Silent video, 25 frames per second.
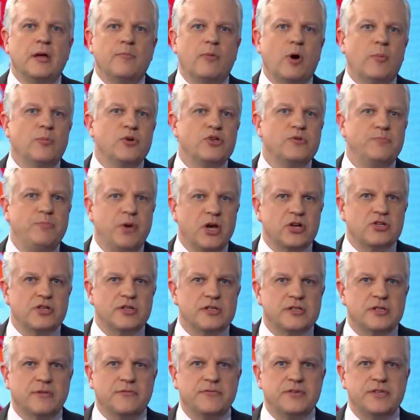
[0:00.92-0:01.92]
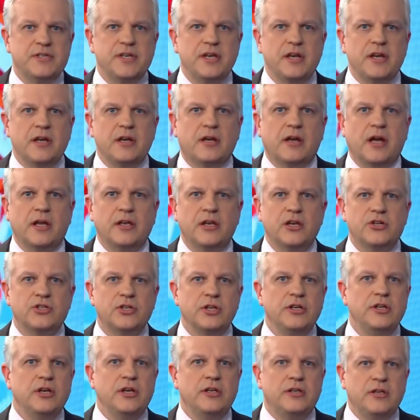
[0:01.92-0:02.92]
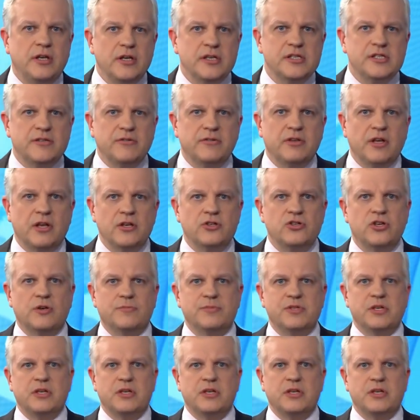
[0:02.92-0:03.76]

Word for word: Помощь беженцам в Сирии, конечно, не единственное, чем